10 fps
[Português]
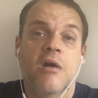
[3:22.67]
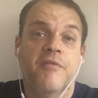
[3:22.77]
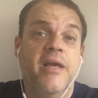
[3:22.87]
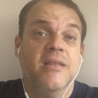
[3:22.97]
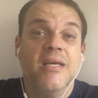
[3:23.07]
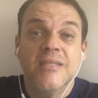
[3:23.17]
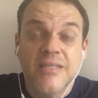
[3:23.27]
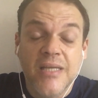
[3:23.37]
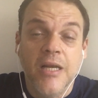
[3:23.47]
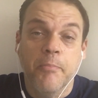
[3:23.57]
vai à
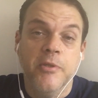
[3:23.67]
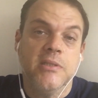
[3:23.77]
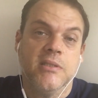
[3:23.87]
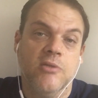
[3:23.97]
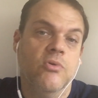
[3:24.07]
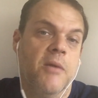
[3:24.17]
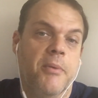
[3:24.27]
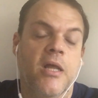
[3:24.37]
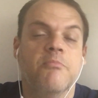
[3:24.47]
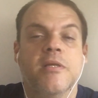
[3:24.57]
terceira posição do
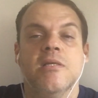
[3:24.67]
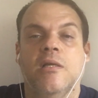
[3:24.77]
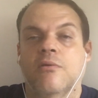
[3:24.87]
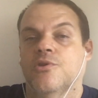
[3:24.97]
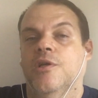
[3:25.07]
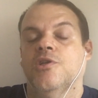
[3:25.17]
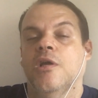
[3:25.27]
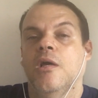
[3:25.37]
Campeonato Brasileiro, gente.